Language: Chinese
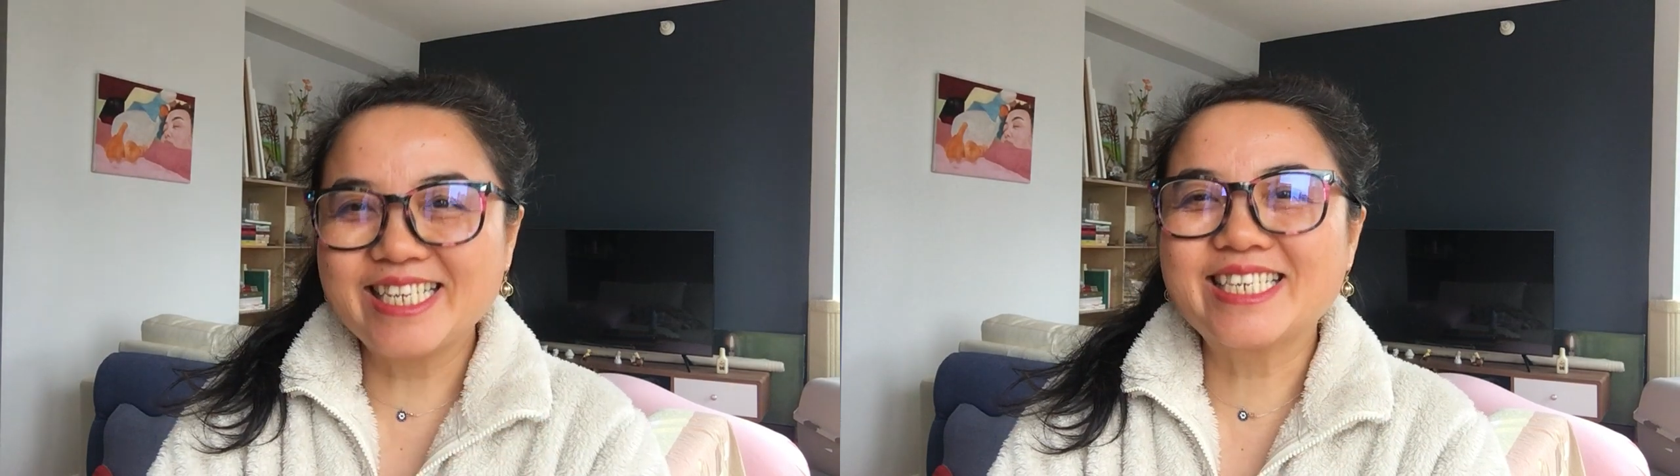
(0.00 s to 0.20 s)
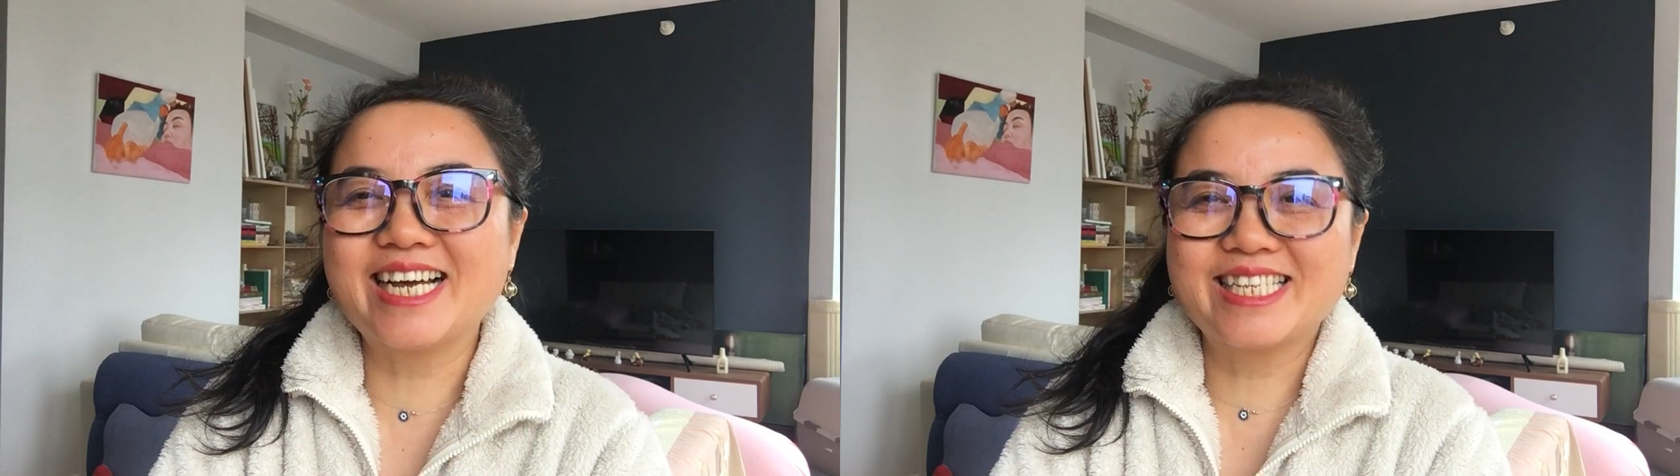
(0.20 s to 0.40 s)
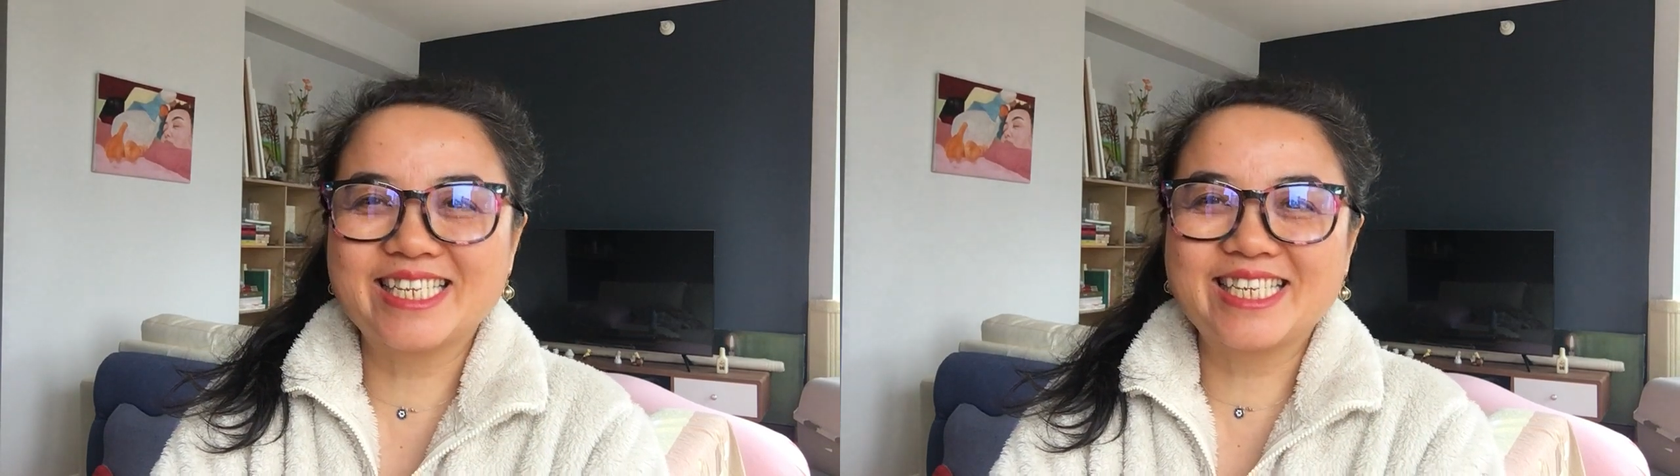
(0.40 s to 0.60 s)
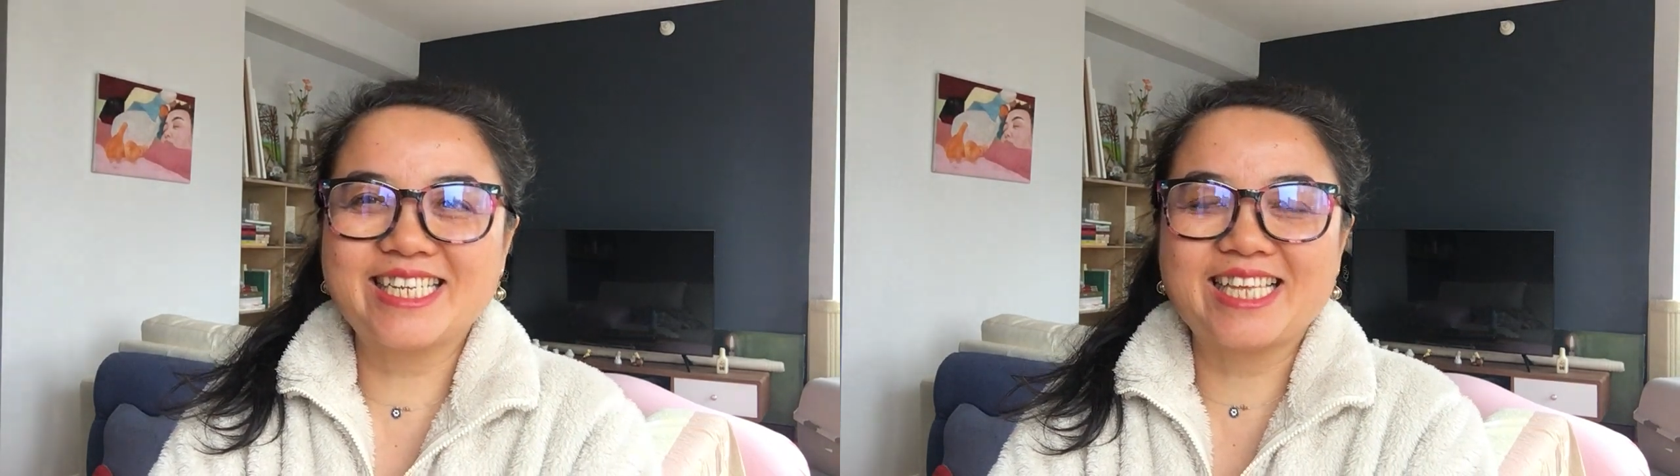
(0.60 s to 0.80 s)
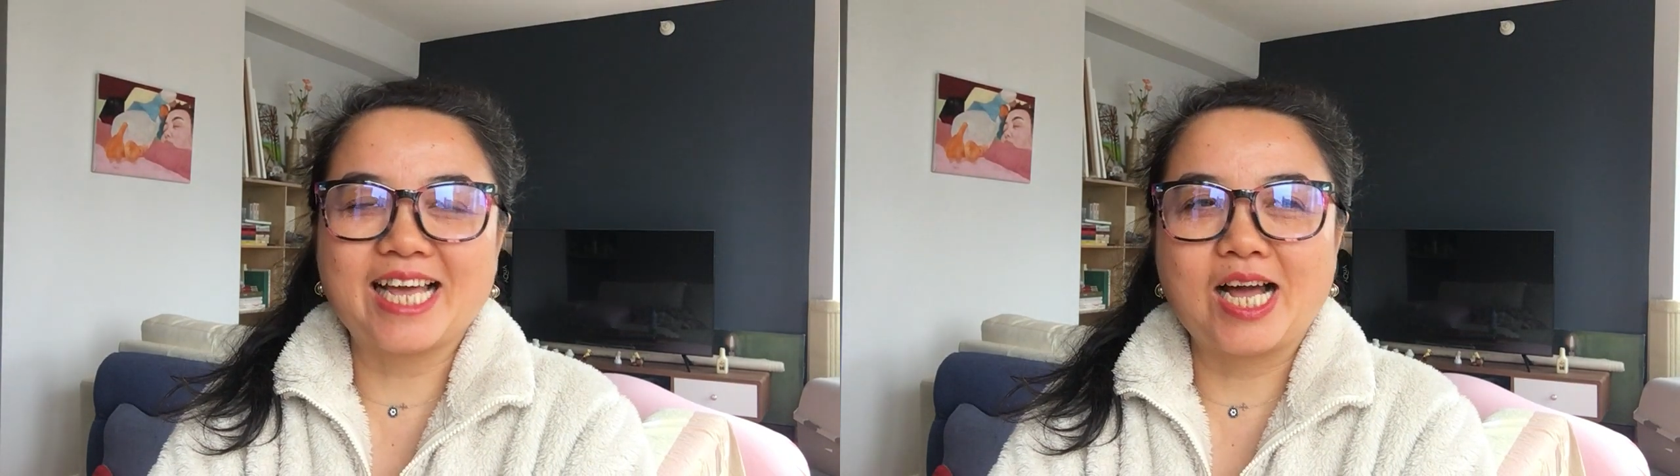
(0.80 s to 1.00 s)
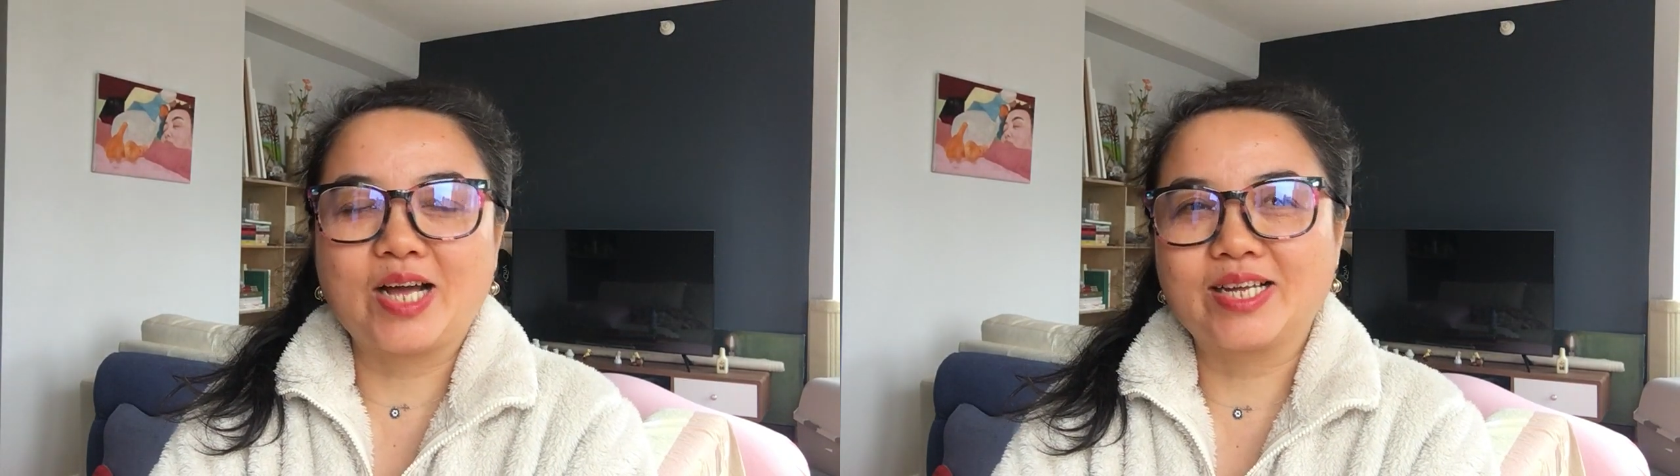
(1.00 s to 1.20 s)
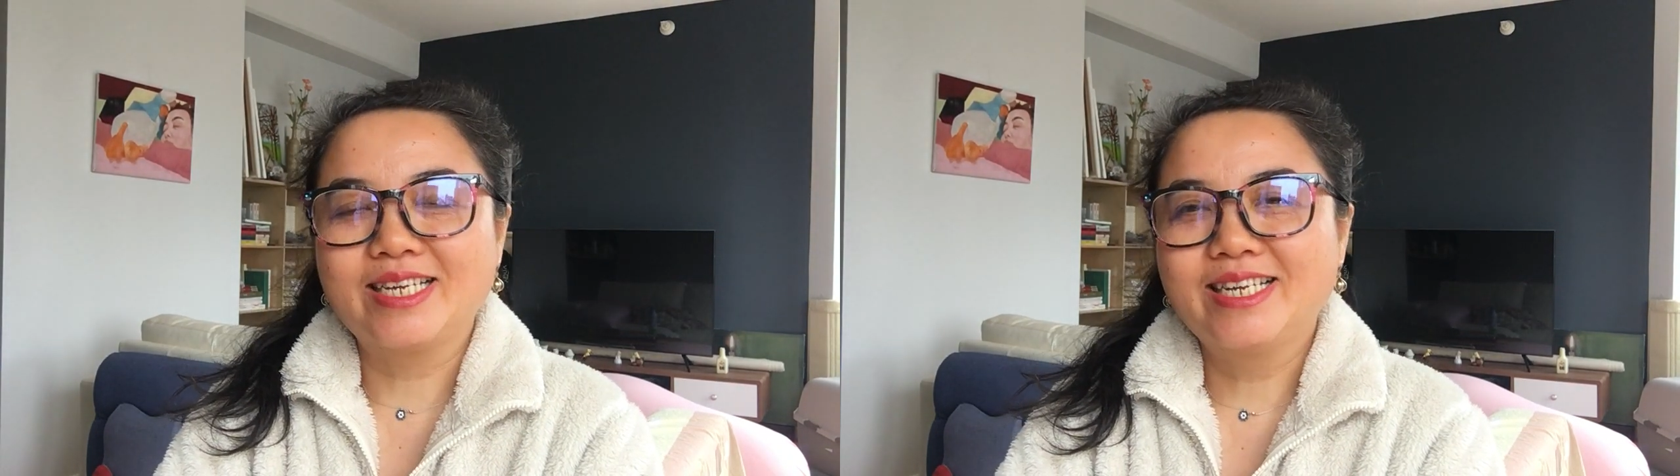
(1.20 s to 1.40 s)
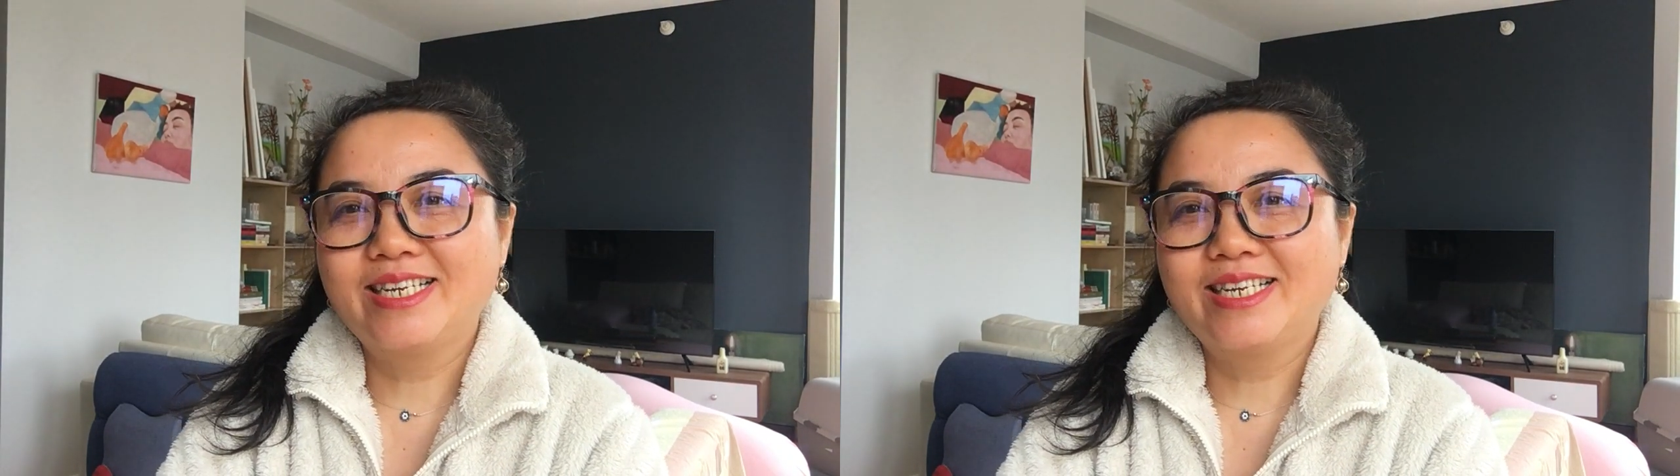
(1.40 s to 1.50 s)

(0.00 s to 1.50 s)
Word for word: 一贯的特点啊，